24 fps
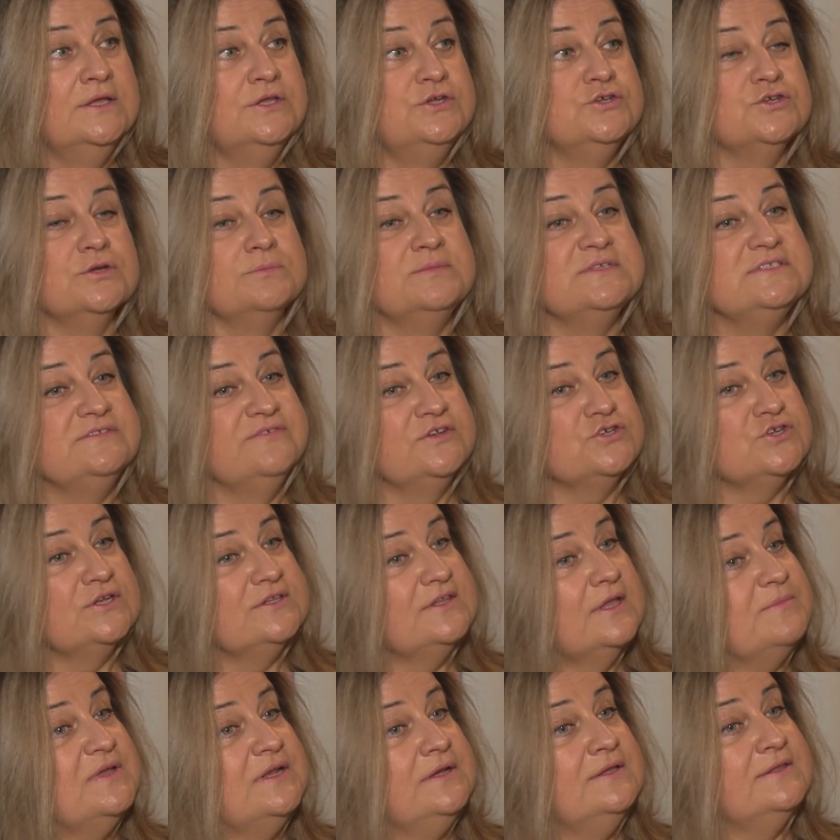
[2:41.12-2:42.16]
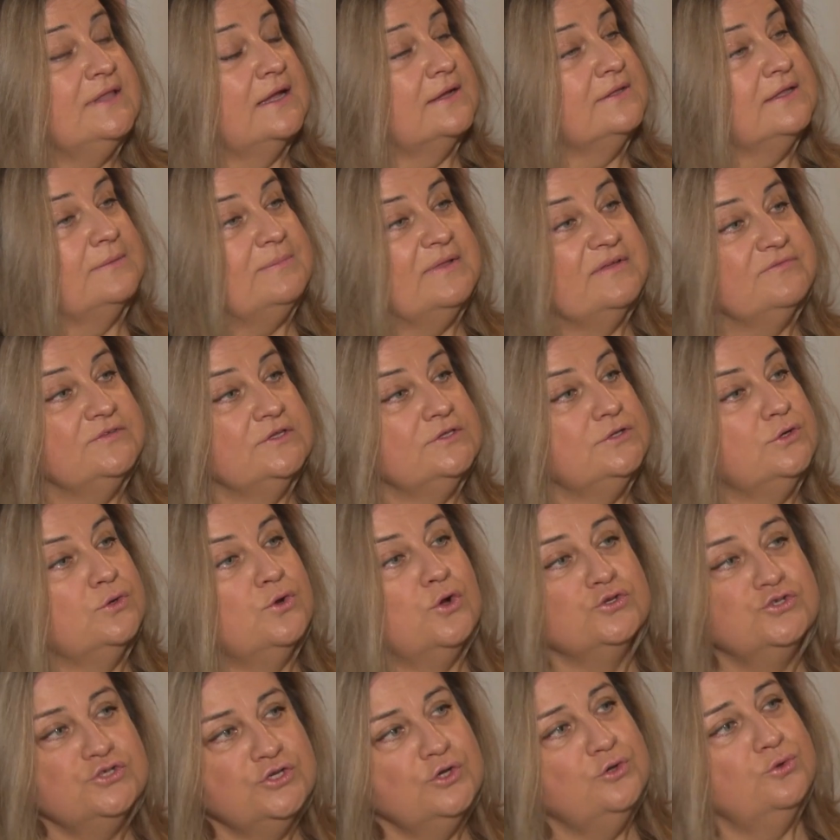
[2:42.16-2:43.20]
i żeby zwierzęta mieli tak naprawdę
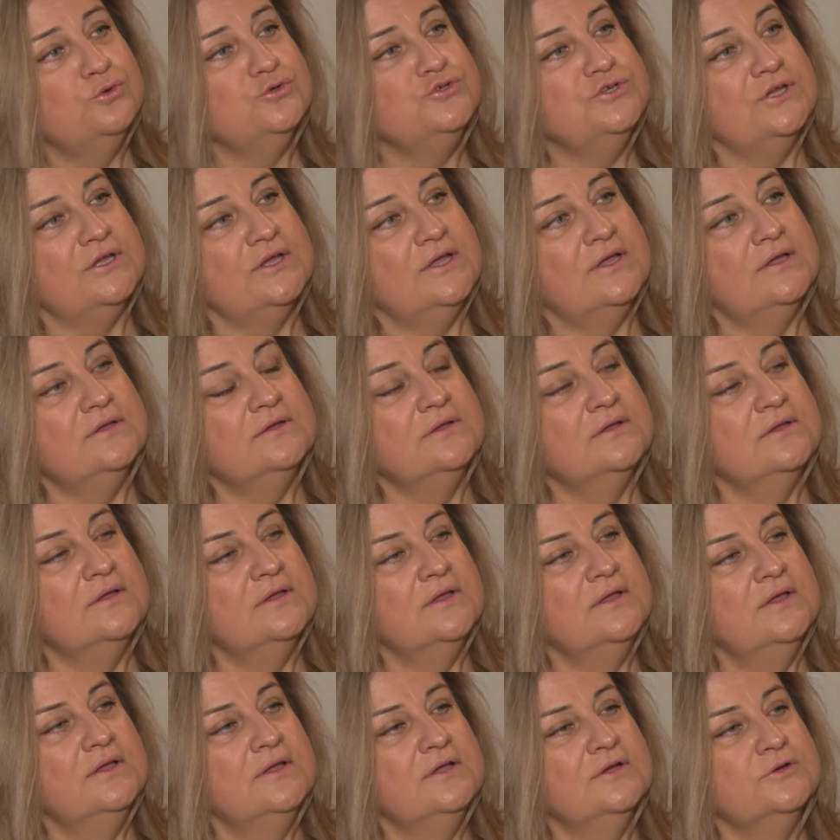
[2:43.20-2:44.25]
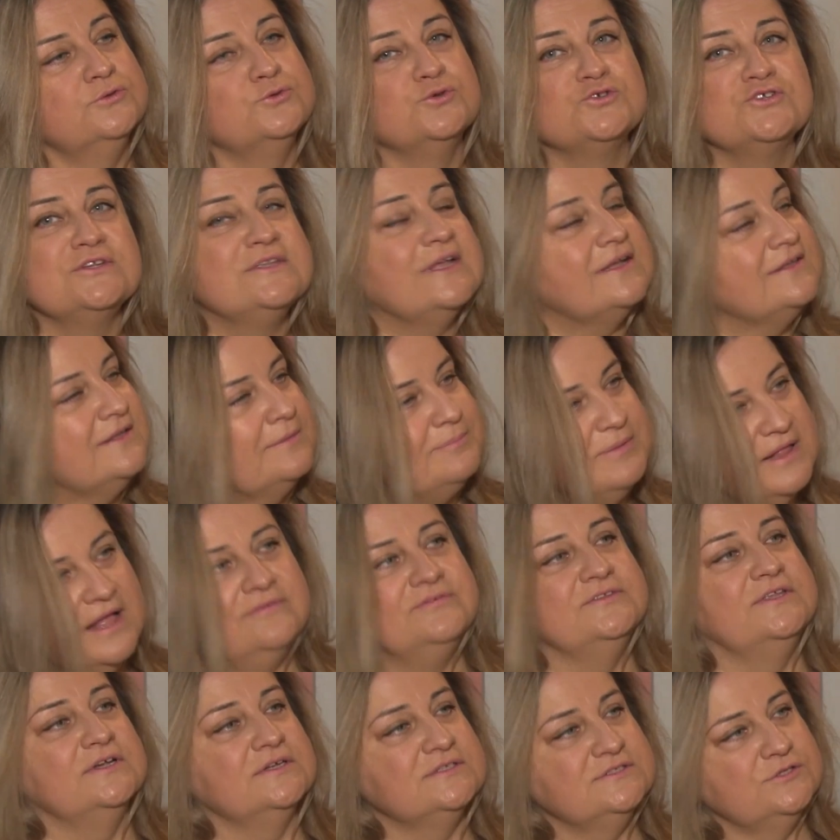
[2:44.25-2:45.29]
tylko ci ludzie, którzy tak
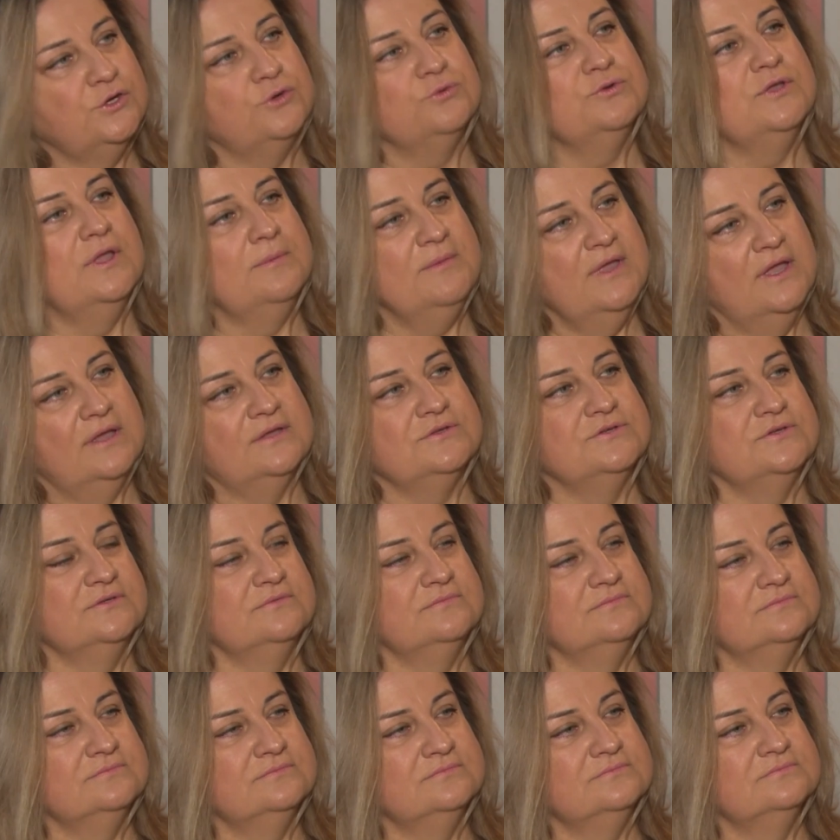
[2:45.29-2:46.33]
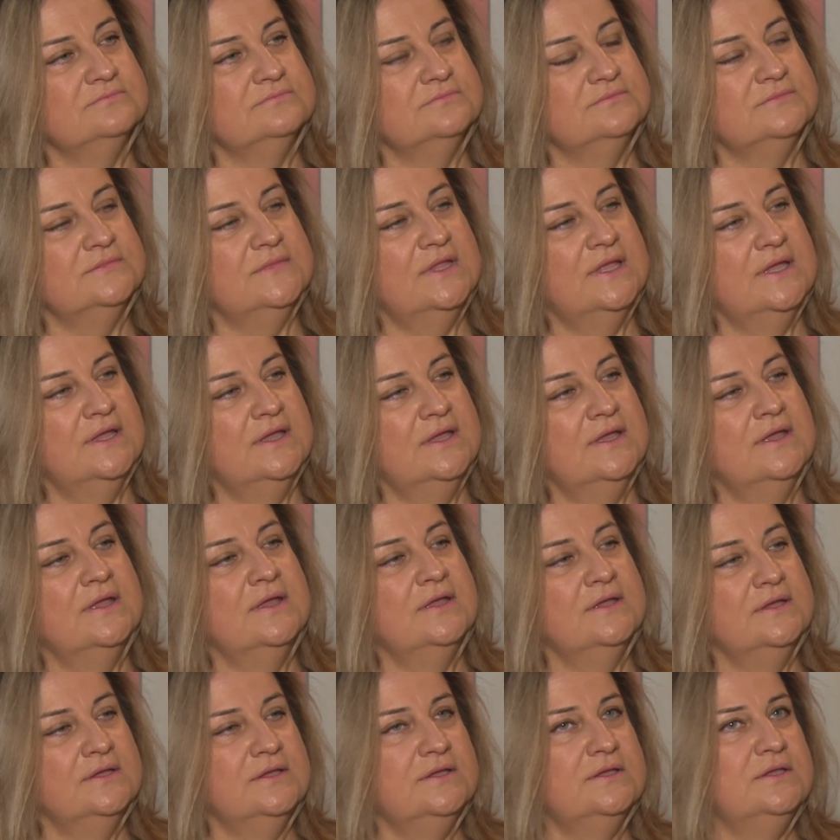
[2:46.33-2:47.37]
naprawdę chcą je mieć.
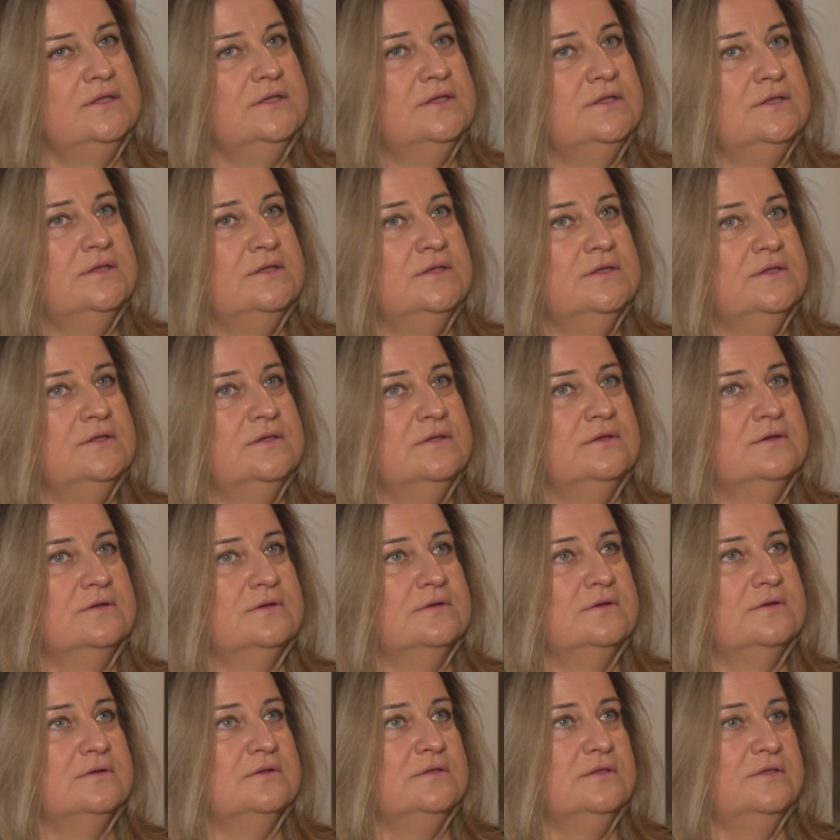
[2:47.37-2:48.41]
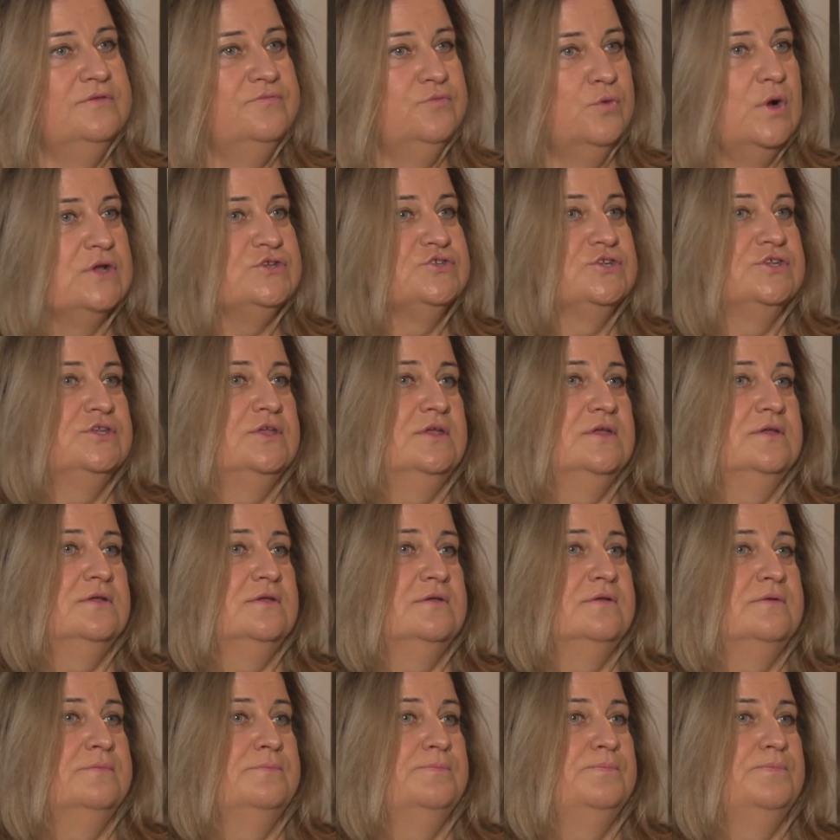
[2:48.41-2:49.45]
I, e, i właśnie
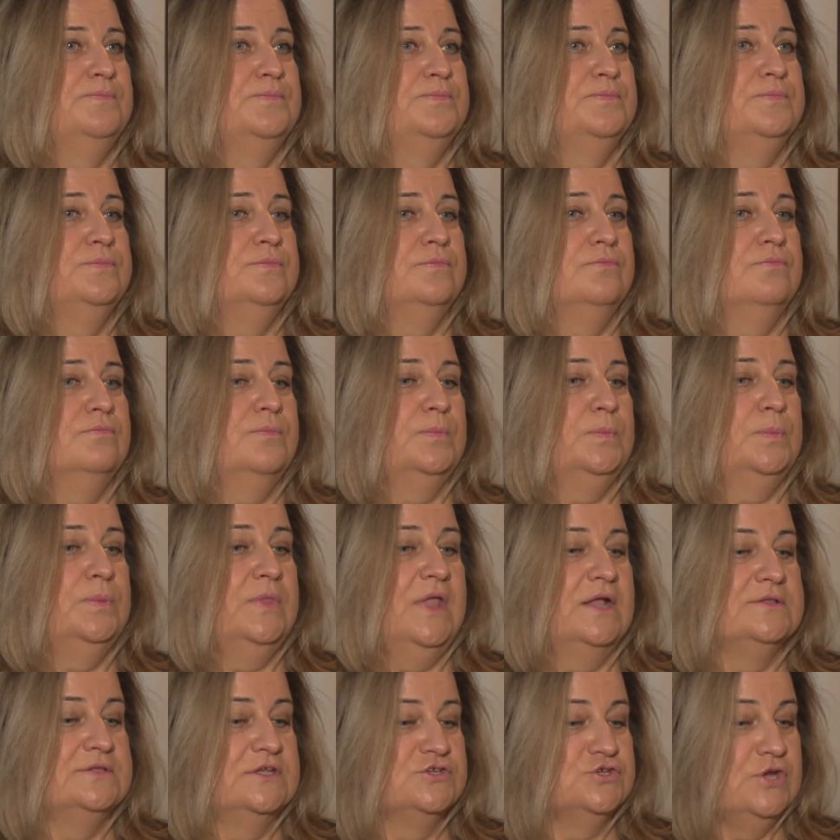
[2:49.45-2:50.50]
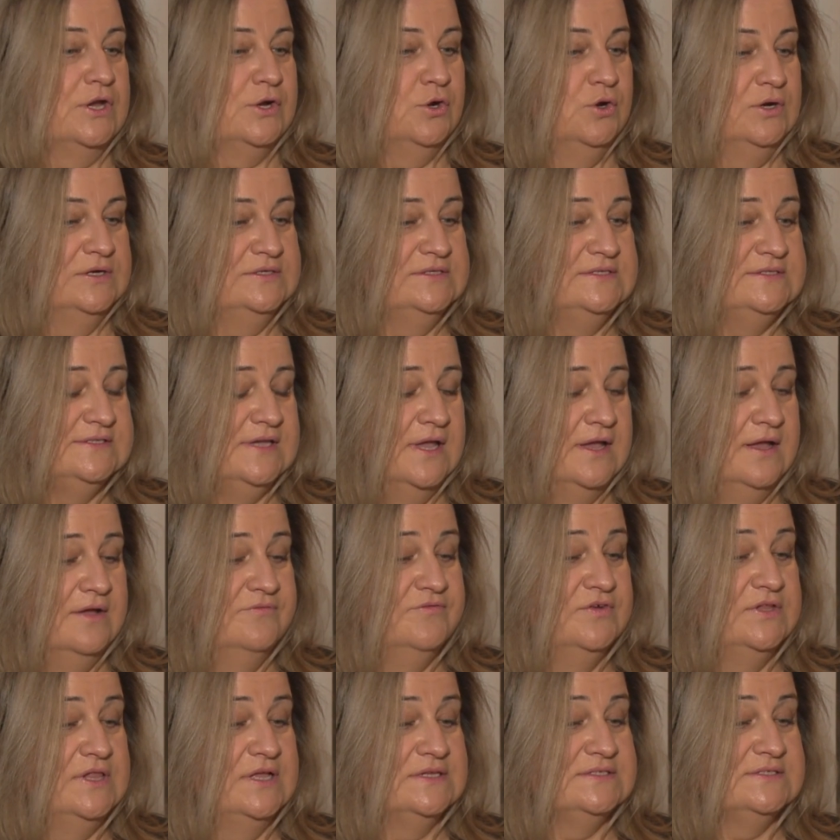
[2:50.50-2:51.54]
mm, nasza koalicja
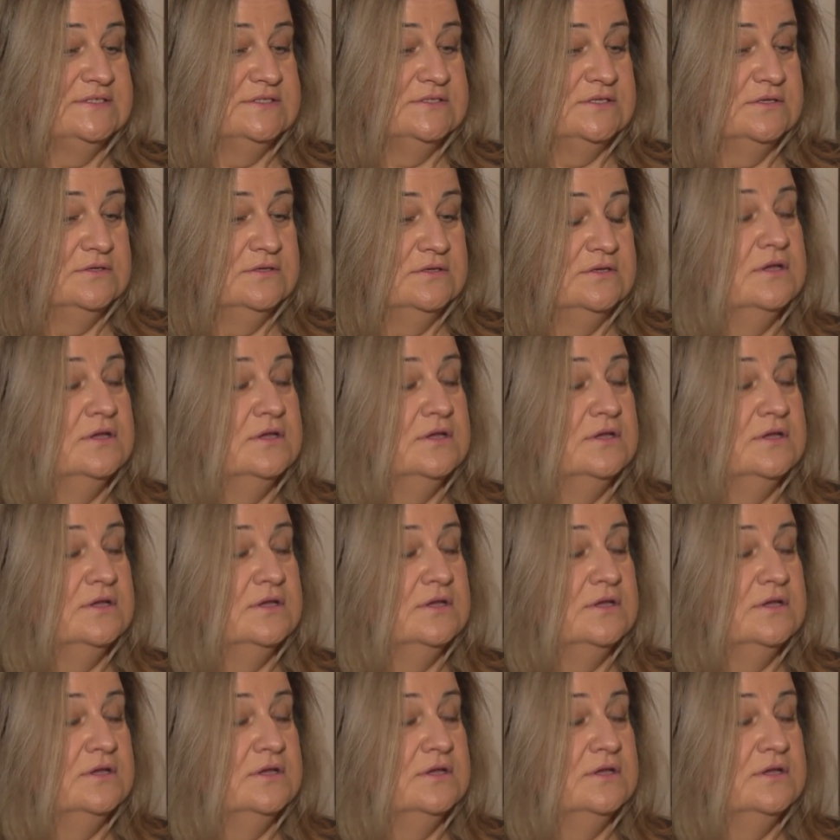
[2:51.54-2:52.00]
wraz